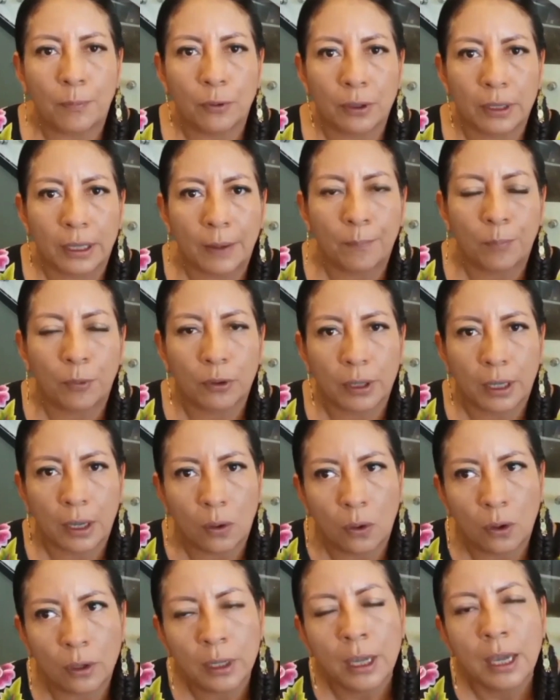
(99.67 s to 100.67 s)
porque
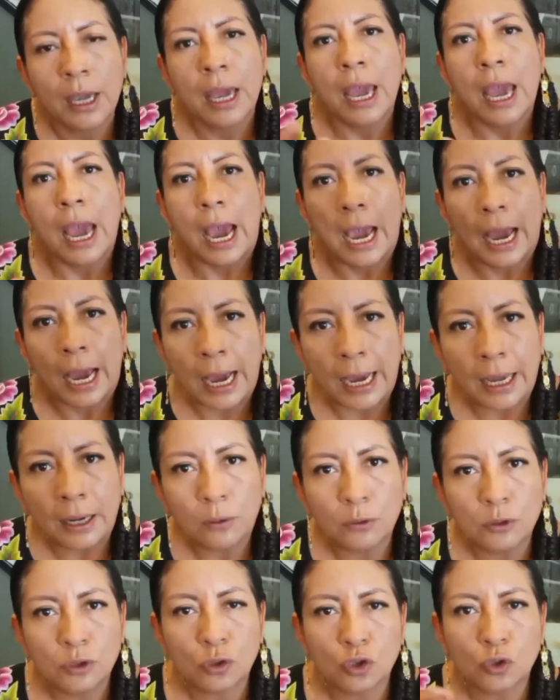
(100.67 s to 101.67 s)
hoy a
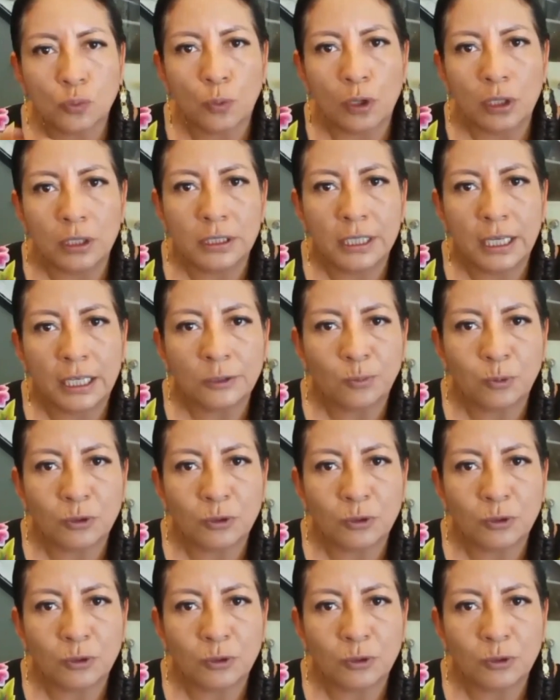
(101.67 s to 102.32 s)
nuestros policías,